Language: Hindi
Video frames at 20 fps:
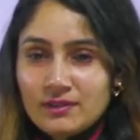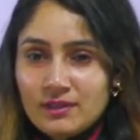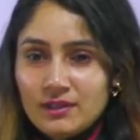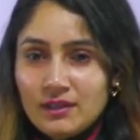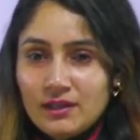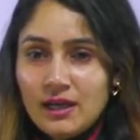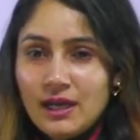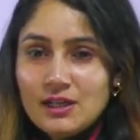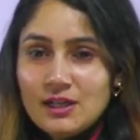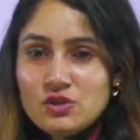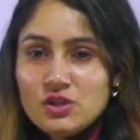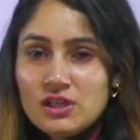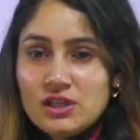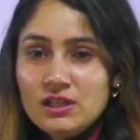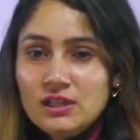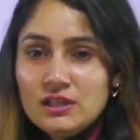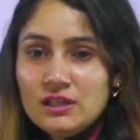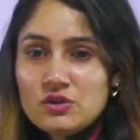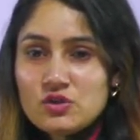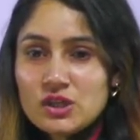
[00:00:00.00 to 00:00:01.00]
हाँ जी
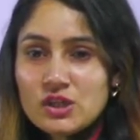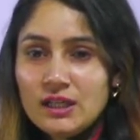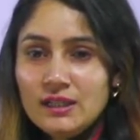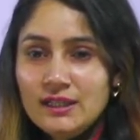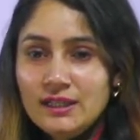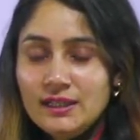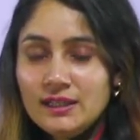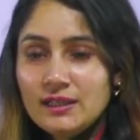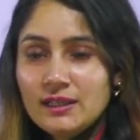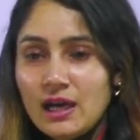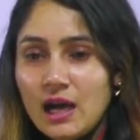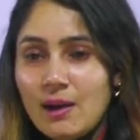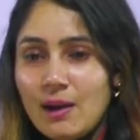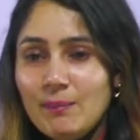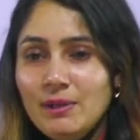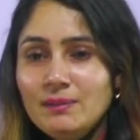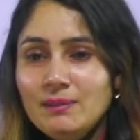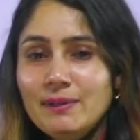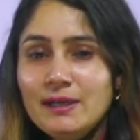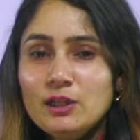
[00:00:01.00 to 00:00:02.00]
जल्दी अमित
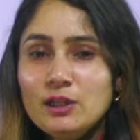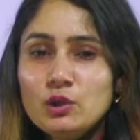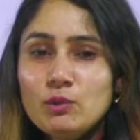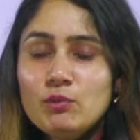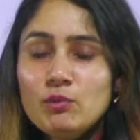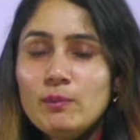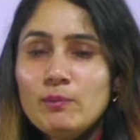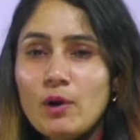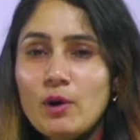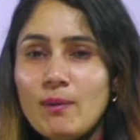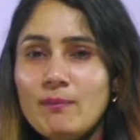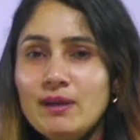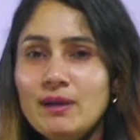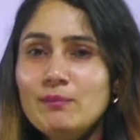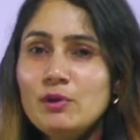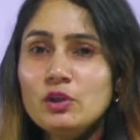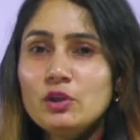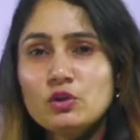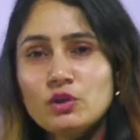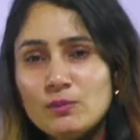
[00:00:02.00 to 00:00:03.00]
बेटा तुमको प्रॉब्लम हो
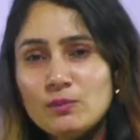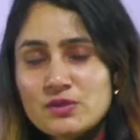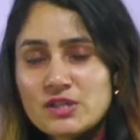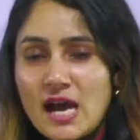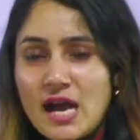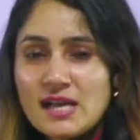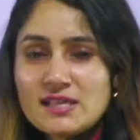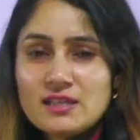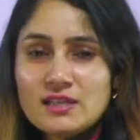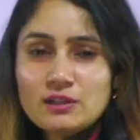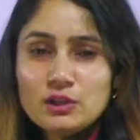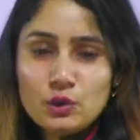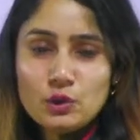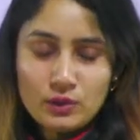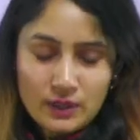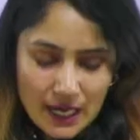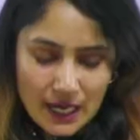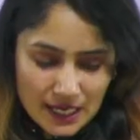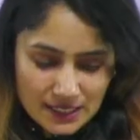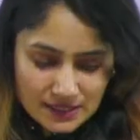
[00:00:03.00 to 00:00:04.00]
रही तो तुम जा सकते हो
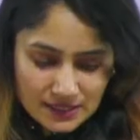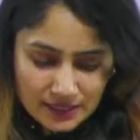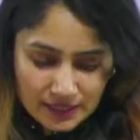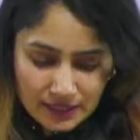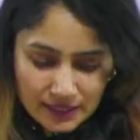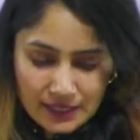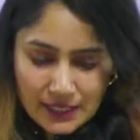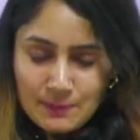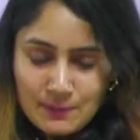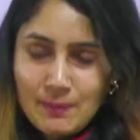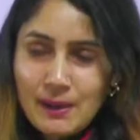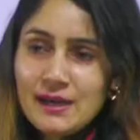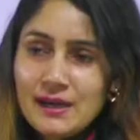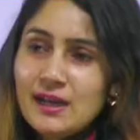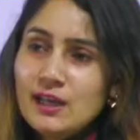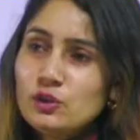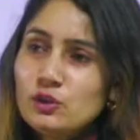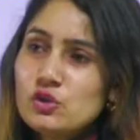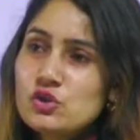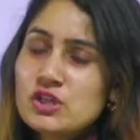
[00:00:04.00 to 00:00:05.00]
क्लास से नहीं पढ़ना
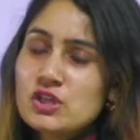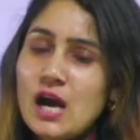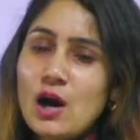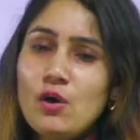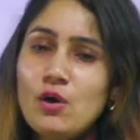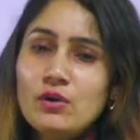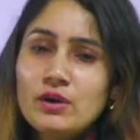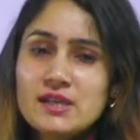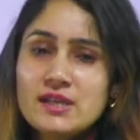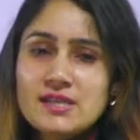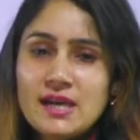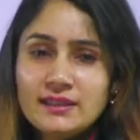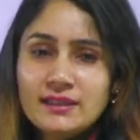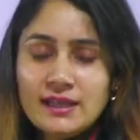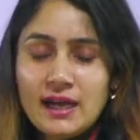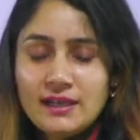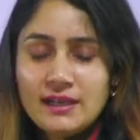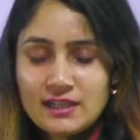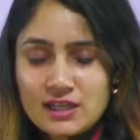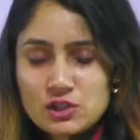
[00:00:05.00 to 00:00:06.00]
तो जाओ रजाई
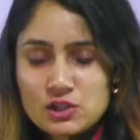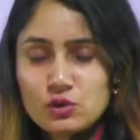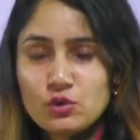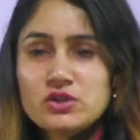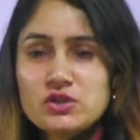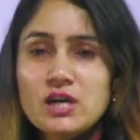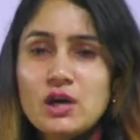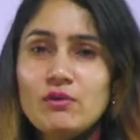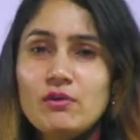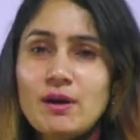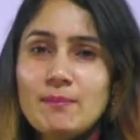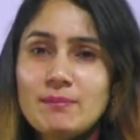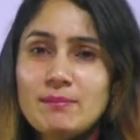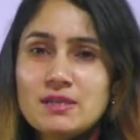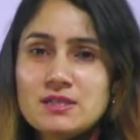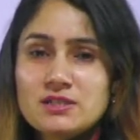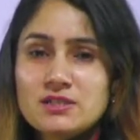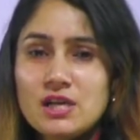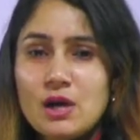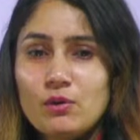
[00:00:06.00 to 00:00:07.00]
तान के सो जाओ वापस
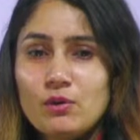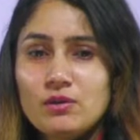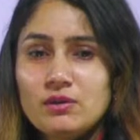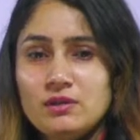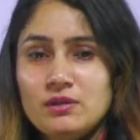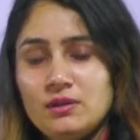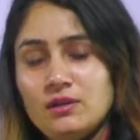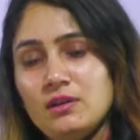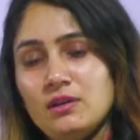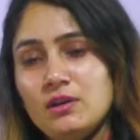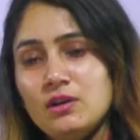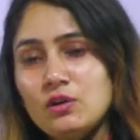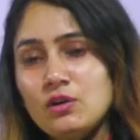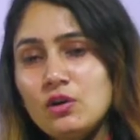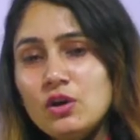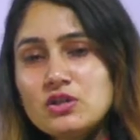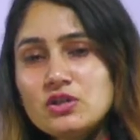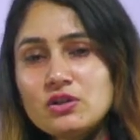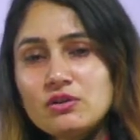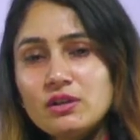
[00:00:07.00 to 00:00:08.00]
जाओ कोई
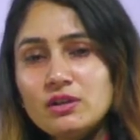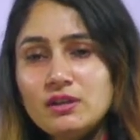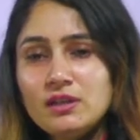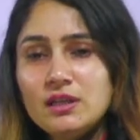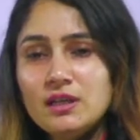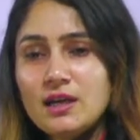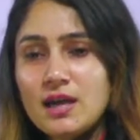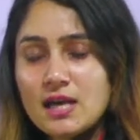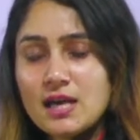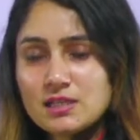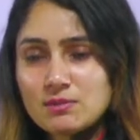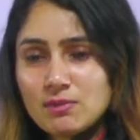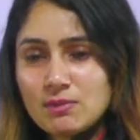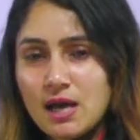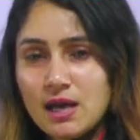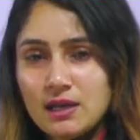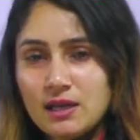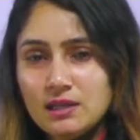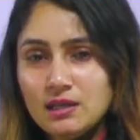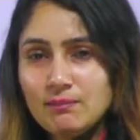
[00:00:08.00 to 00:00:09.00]
ज़रूरत नहीं क्लास में
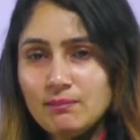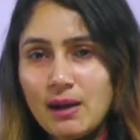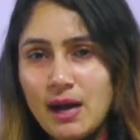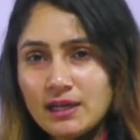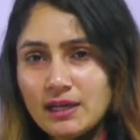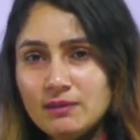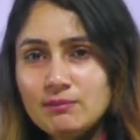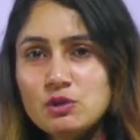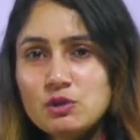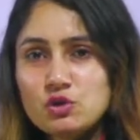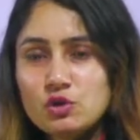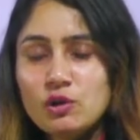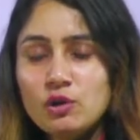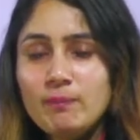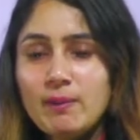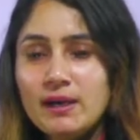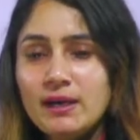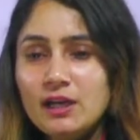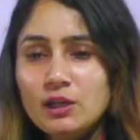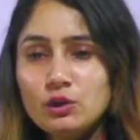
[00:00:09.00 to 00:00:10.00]
आने की बाकी बच्चों को
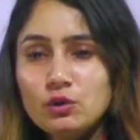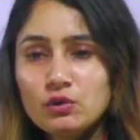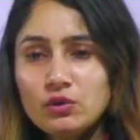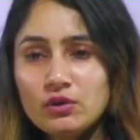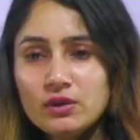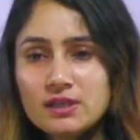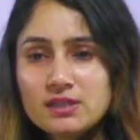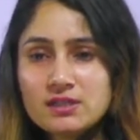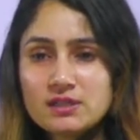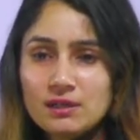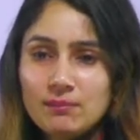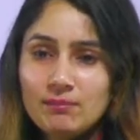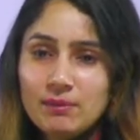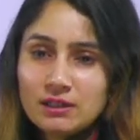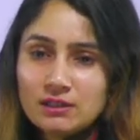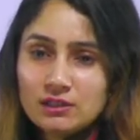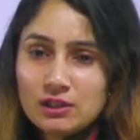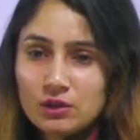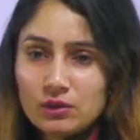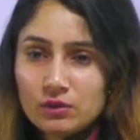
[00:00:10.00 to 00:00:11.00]
पढ़ने दो उनको डिस्टर्ब मत
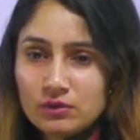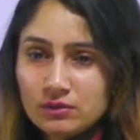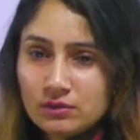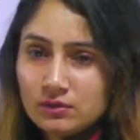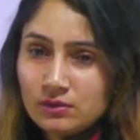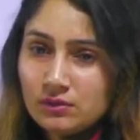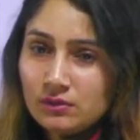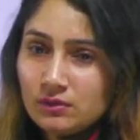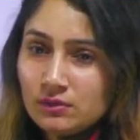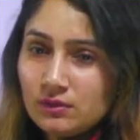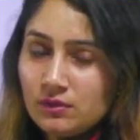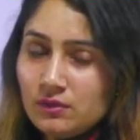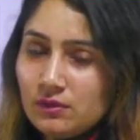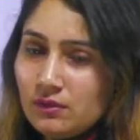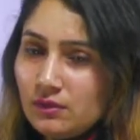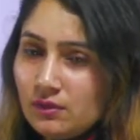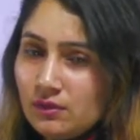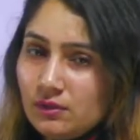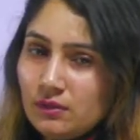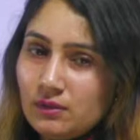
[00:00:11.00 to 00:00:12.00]
करो
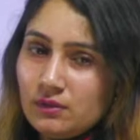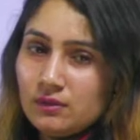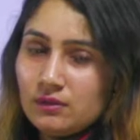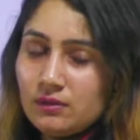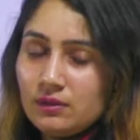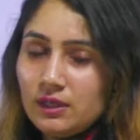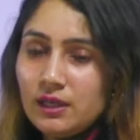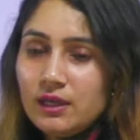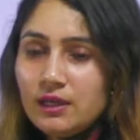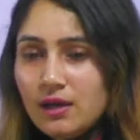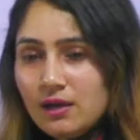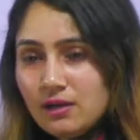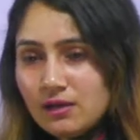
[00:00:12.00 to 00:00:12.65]
ठीक है